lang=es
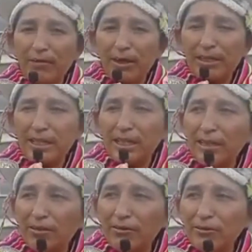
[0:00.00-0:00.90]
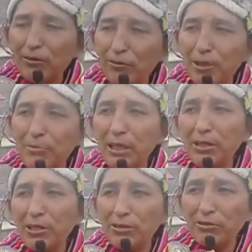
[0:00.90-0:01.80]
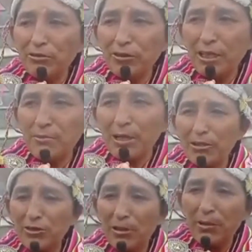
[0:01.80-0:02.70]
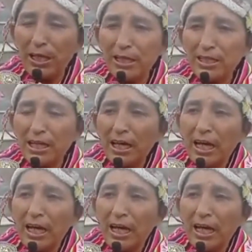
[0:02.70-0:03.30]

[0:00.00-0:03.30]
Así yo le invito a todos los hermanos, hermanas,